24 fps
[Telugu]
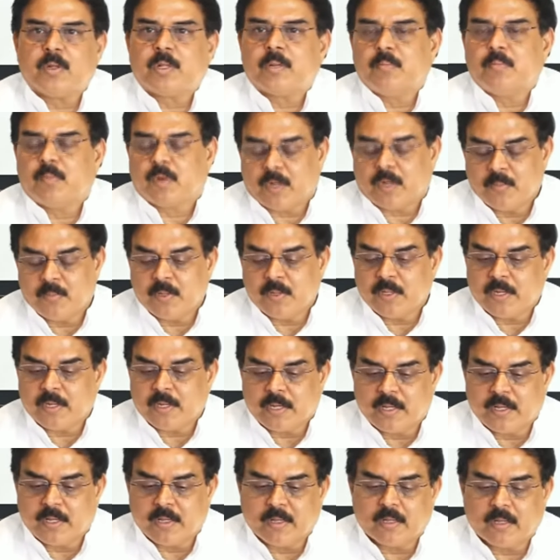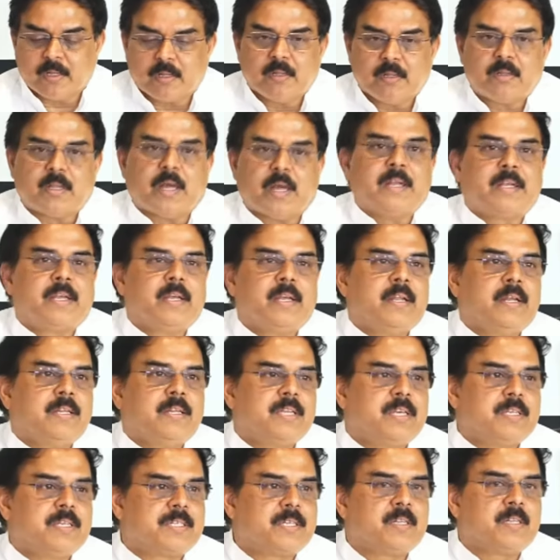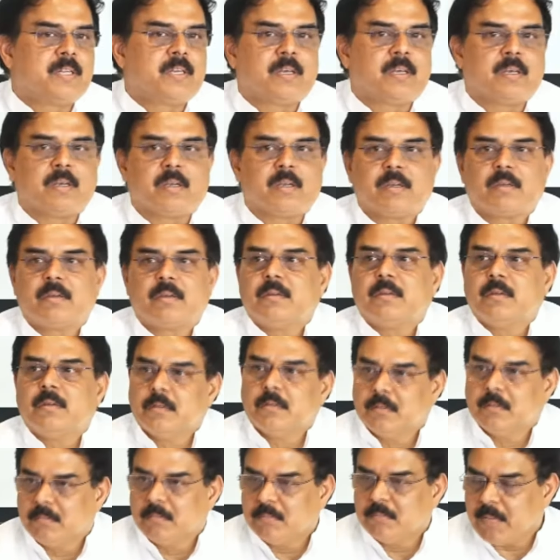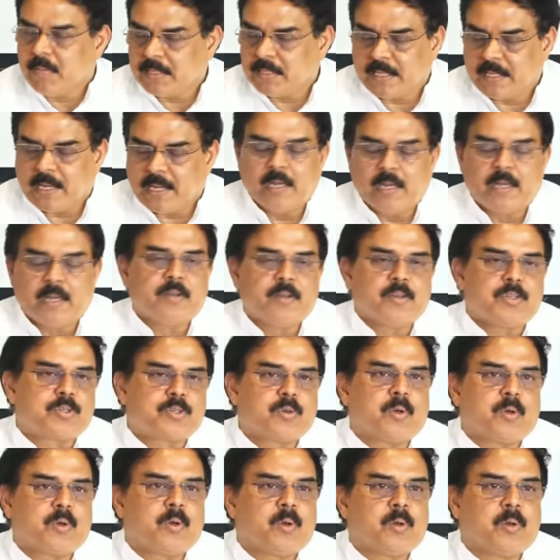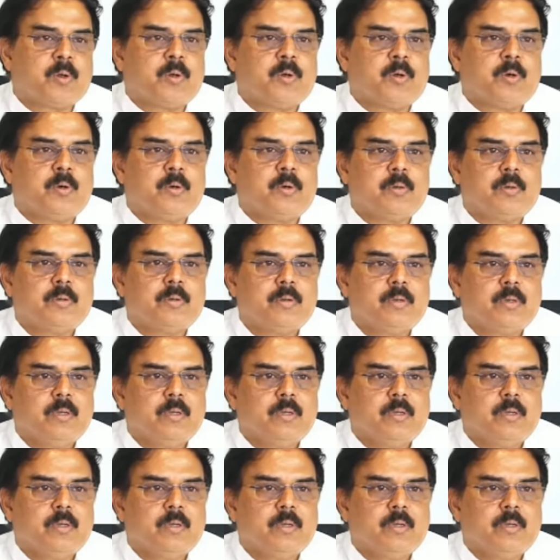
మొత్తం మొట్టమొదటి తనిఖీ నేను చేసింది మా తెనాలి నియోజకవర్గంలో